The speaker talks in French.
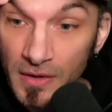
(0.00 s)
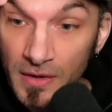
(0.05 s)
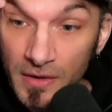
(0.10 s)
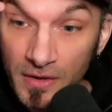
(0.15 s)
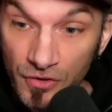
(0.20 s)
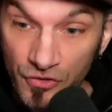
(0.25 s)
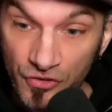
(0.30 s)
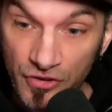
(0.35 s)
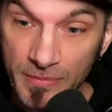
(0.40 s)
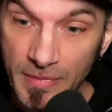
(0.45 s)

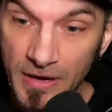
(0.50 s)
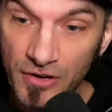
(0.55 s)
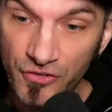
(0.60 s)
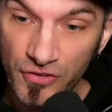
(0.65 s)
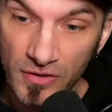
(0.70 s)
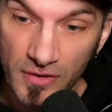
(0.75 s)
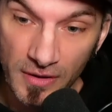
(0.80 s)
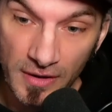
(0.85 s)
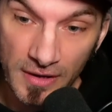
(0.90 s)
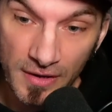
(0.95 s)

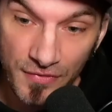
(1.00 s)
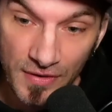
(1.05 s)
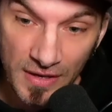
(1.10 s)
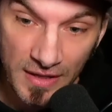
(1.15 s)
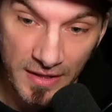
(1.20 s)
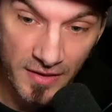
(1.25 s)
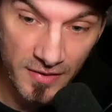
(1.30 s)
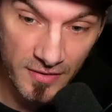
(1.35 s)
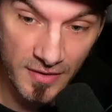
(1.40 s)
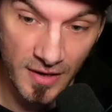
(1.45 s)
j'imagine un
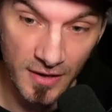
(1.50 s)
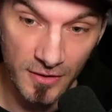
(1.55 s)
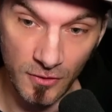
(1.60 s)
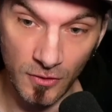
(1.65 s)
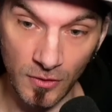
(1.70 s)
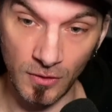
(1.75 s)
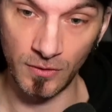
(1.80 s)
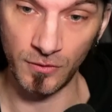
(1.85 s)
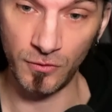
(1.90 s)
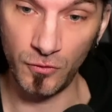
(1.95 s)
reveal des stats
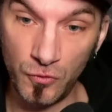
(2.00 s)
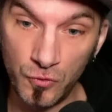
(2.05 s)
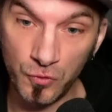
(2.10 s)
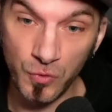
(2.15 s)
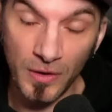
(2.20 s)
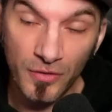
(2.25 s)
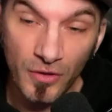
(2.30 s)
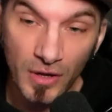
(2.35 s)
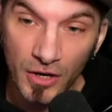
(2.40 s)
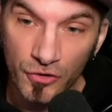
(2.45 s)
euh,
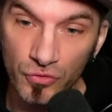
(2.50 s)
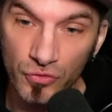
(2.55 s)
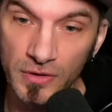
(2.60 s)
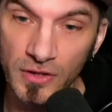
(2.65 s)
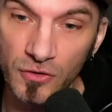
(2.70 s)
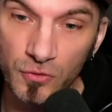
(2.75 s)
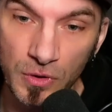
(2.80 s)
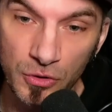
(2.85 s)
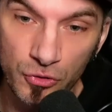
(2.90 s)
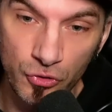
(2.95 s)
soit dans la
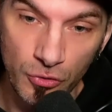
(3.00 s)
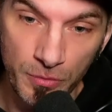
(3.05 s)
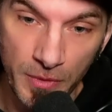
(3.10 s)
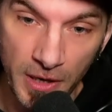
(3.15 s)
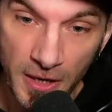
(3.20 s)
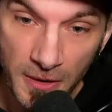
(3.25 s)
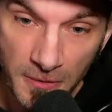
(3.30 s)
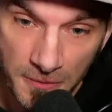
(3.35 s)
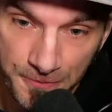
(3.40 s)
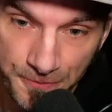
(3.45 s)
journée, soit
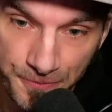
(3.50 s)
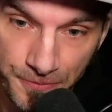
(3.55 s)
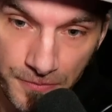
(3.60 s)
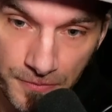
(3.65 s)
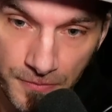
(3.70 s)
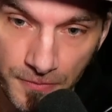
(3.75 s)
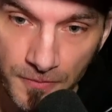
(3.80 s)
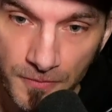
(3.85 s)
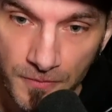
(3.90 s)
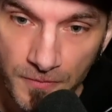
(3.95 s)
demain.
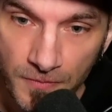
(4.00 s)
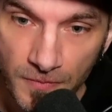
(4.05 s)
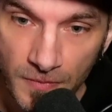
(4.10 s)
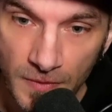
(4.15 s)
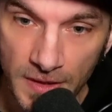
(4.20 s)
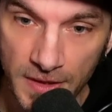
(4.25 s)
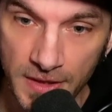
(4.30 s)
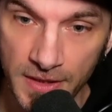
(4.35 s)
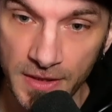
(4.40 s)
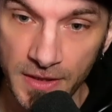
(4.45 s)

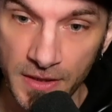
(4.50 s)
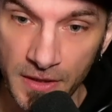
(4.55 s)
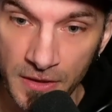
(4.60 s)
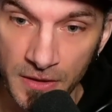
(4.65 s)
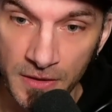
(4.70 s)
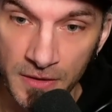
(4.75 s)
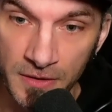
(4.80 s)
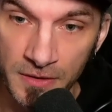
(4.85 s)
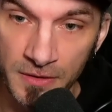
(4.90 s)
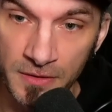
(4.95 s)

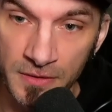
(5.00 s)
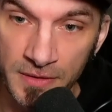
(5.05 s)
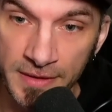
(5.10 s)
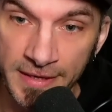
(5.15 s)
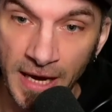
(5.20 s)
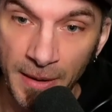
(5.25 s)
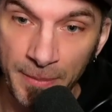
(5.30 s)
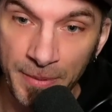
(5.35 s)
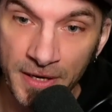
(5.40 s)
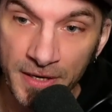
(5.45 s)
Euh,
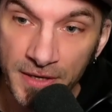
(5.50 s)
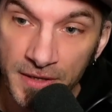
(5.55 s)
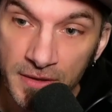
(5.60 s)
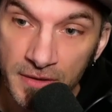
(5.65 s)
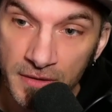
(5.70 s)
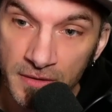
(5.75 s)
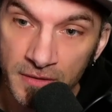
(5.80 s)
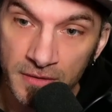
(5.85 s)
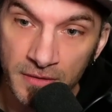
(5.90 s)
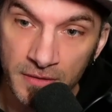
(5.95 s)
et, après,
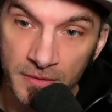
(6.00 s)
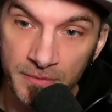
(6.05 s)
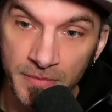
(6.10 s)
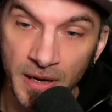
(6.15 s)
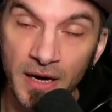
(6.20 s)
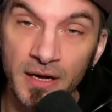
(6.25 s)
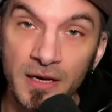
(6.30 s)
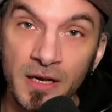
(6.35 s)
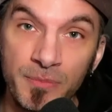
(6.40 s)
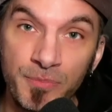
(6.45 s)
euh,
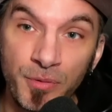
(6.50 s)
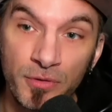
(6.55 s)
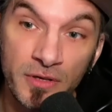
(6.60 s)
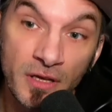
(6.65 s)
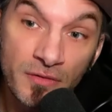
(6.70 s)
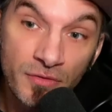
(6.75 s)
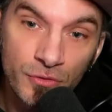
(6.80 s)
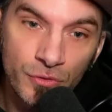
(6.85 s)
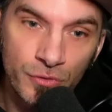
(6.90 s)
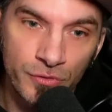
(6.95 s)
bah, allez,
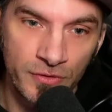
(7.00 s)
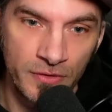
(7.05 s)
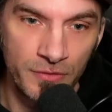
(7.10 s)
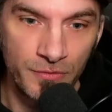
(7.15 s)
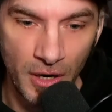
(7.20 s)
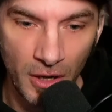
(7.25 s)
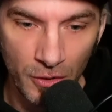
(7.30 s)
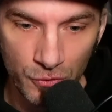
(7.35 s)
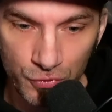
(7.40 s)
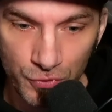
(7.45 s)
porter vendredi.
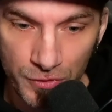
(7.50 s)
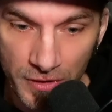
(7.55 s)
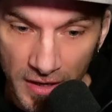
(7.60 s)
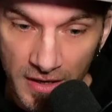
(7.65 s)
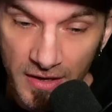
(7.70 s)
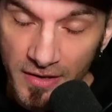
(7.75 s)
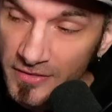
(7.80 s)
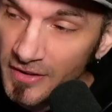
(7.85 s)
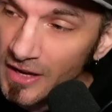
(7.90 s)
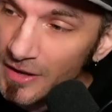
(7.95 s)
Voilà. En tout cas,
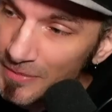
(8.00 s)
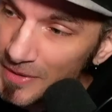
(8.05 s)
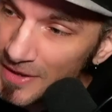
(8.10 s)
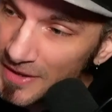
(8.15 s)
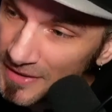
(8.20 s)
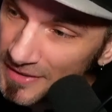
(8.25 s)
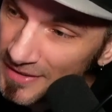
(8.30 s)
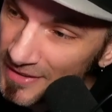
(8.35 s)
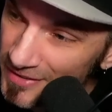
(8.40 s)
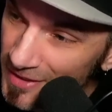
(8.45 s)
les
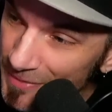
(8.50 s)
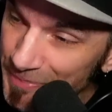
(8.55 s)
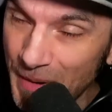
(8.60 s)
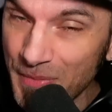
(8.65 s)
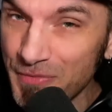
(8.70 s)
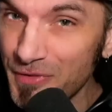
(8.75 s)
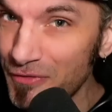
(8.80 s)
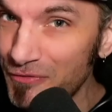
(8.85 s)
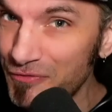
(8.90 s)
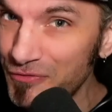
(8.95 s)
amis, n'hésitez pas à
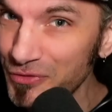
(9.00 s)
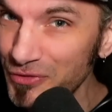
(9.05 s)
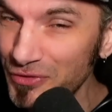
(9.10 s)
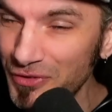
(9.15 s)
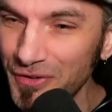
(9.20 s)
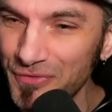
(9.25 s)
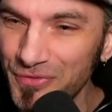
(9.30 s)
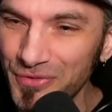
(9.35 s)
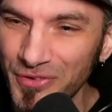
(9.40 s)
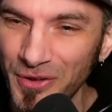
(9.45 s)
me dire vous ce
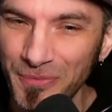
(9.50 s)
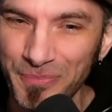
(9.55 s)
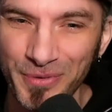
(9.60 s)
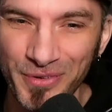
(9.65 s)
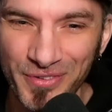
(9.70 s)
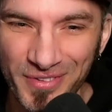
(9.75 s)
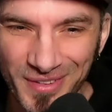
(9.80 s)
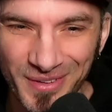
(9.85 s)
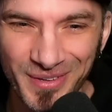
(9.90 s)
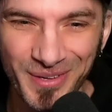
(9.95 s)
que vous en
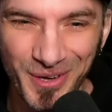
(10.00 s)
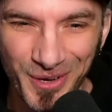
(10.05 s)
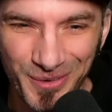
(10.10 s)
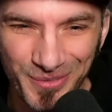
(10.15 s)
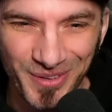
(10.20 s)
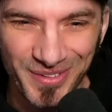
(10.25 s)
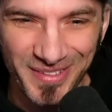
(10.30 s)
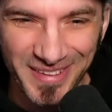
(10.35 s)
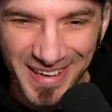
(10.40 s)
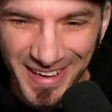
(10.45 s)
pensez dans les
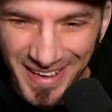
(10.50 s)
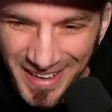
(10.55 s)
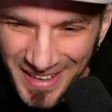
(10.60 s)
commentaires.